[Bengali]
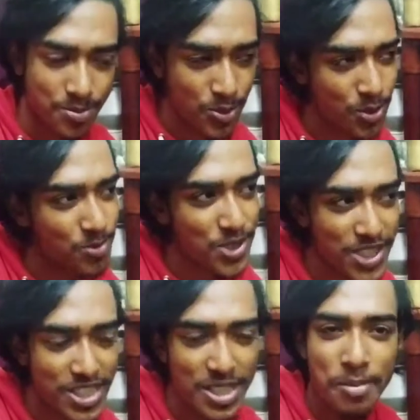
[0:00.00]
মতো
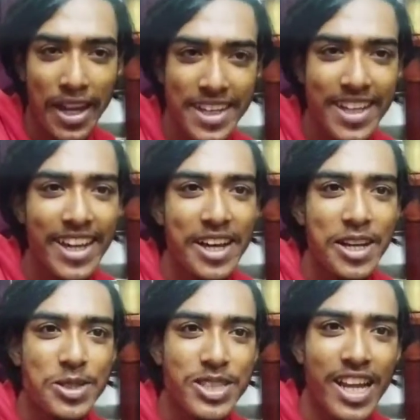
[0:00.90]
পরিস্থিতি পাইনি
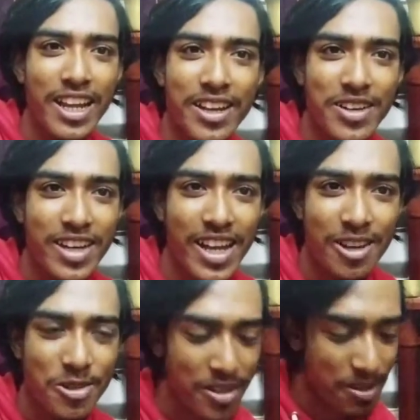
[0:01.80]
তো সেই কারণে
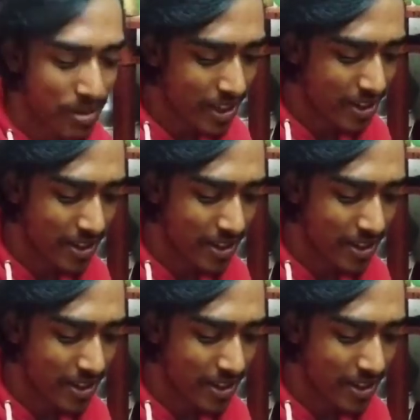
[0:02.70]
এখন আমি